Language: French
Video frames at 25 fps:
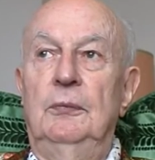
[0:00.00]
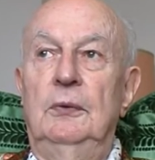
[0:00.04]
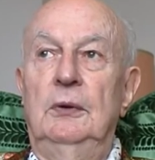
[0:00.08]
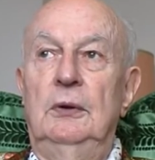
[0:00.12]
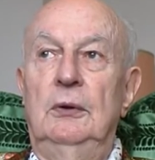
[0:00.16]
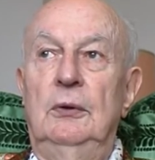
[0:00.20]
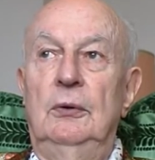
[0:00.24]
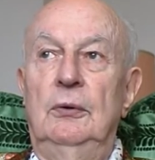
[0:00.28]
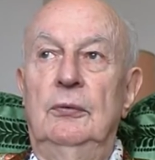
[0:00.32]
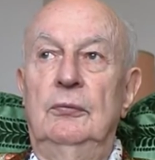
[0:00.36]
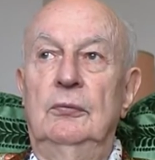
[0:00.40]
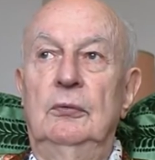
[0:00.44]

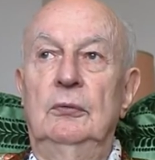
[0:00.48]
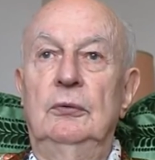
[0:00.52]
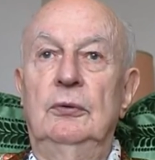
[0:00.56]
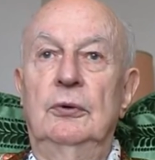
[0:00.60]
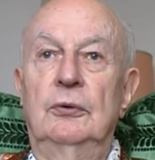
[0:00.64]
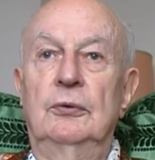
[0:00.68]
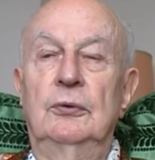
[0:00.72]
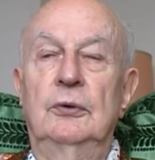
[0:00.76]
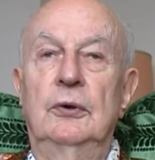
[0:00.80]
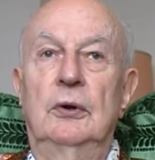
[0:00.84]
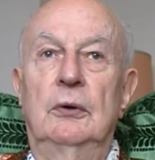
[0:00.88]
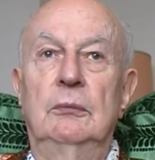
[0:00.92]
le
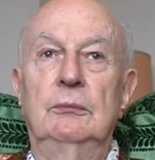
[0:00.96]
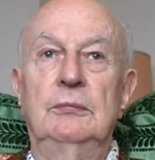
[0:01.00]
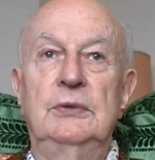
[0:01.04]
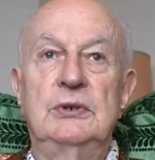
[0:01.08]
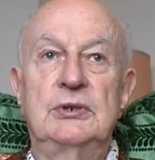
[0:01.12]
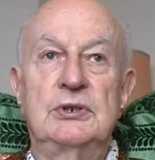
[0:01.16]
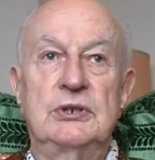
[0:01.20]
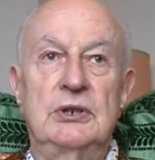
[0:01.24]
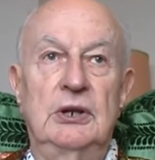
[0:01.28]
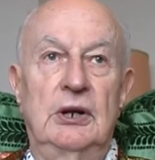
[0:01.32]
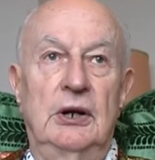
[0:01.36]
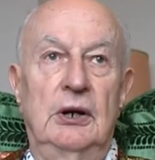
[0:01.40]
sous-lieutenant
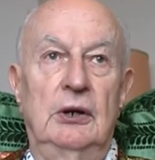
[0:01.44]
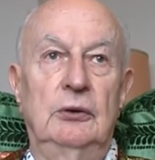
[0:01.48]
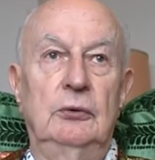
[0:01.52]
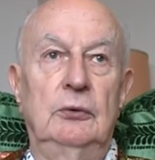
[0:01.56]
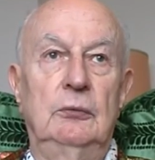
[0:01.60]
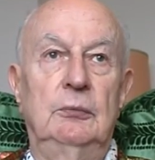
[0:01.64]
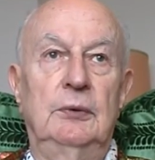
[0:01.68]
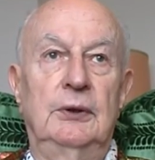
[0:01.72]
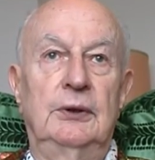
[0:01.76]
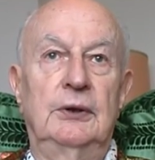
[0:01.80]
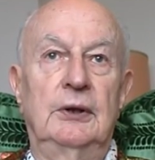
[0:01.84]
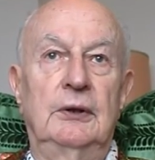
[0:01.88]
Michelin
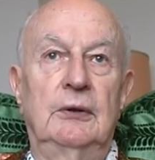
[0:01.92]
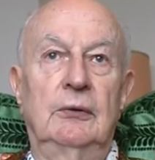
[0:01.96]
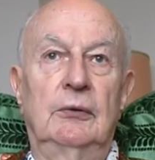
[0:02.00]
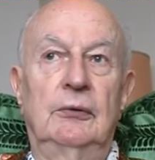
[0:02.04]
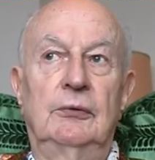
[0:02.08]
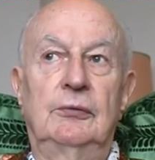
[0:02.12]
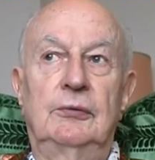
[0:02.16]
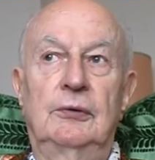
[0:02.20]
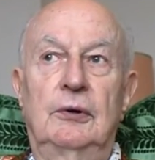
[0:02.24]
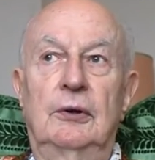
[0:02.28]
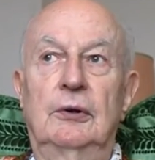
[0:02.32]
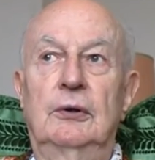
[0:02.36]
du bataillon
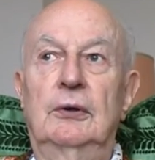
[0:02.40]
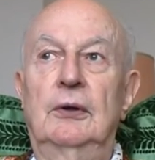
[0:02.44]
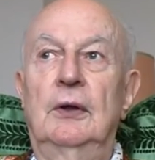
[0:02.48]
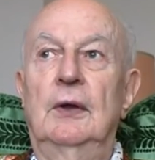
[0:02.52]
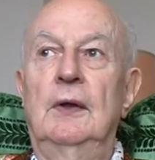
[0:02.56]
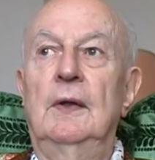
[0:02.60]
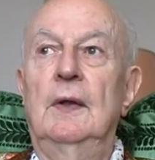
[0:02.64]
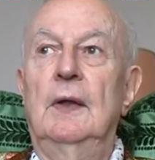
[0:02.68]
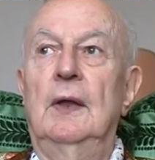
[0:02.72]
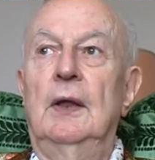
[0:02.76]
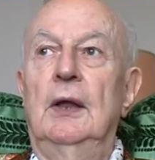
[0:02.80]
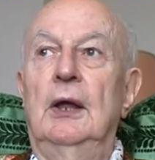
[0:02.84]
de choc
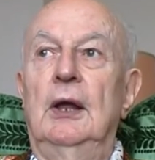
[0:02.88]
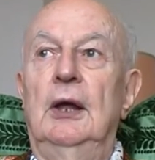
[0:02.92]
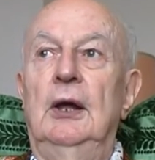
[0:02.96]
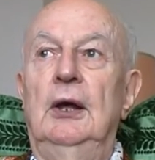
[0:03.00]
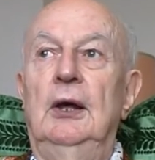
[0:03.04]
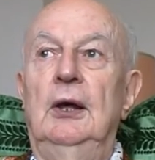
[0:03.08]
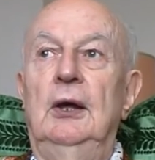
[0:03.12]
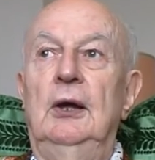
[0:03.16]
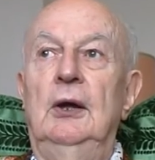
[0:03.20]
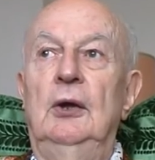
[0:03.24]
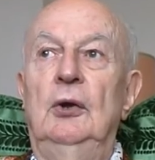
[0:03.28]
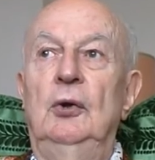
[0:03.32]

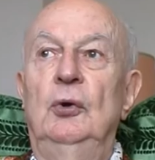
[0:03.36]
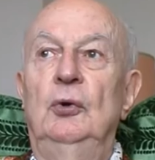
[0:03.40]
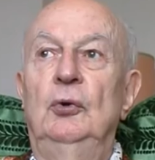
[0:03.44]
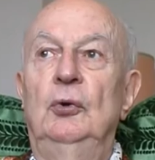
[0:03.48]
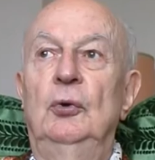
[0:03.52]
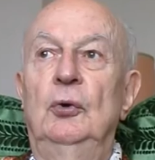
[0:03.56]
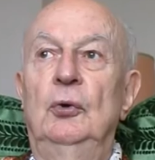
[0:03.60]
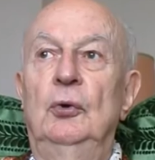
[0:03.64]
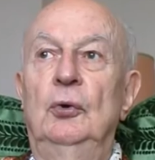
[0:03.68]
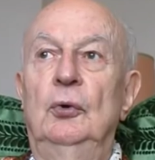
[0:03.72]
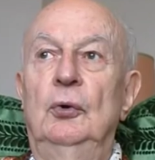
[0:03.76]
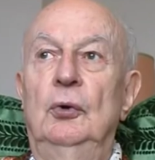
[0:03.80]
et
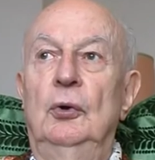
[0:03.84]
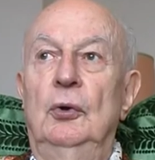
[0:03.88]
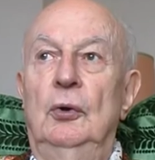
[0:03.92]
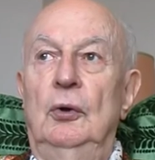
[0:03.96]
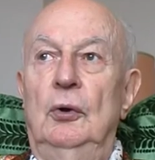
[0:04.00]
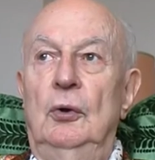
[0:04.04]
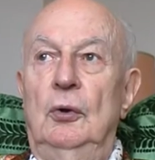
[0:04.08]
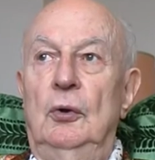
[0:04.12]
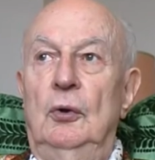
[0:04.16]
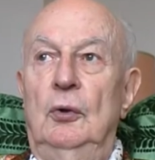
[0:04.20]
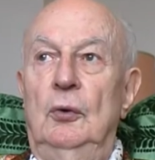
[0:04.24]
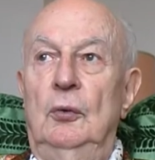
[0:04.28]
deux
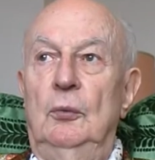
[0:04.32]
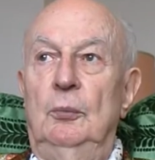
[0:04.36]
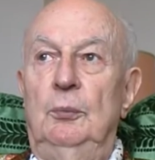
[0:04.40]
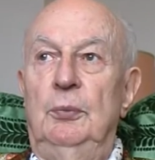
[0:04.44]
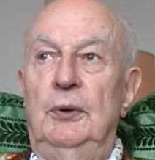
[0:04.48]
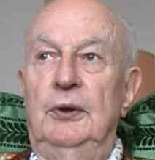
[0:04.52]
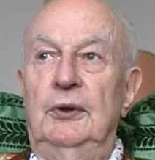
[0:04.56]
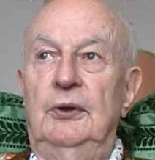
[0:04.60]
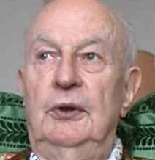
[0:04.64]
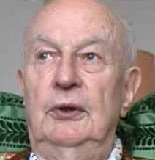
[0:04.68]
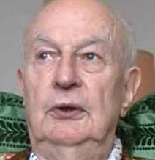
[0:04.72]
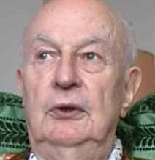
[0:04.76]
euh,
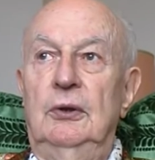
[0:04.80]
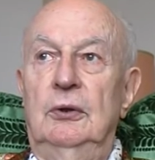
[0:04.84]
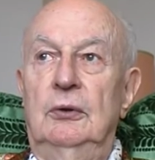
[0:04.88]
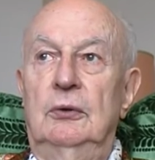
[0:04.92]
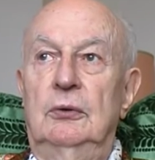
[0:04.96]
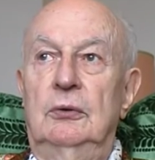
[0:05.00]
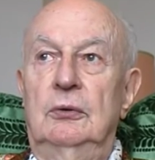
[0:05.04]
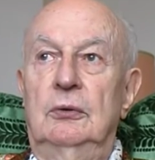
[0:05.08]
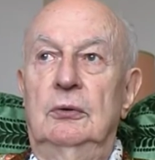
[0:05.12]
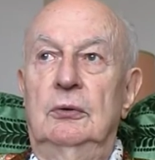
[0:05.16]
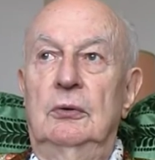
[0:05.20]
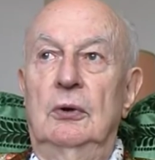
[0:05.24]

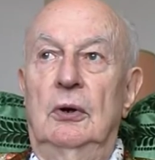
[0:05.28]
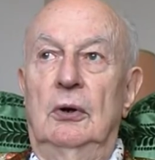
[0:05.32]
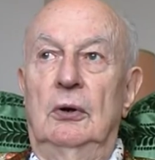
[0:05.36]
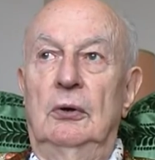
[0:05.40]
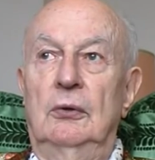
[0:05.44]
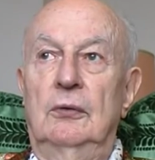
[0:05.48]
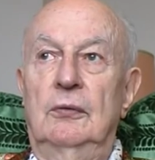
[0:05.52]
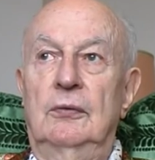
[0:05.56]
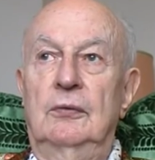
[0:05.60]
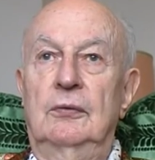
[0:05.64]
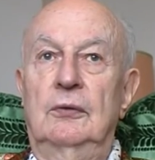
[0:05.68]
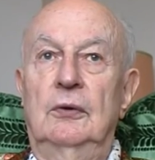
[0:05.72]
patriotes
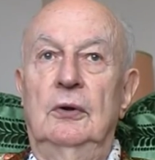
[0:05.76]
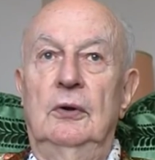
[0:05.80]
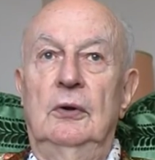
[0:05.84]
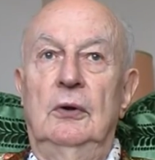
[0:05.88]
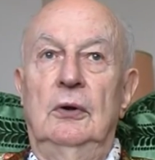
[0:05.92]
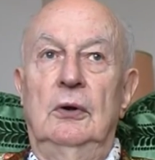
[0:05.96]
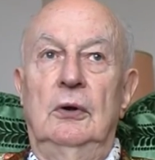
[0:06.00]
corses,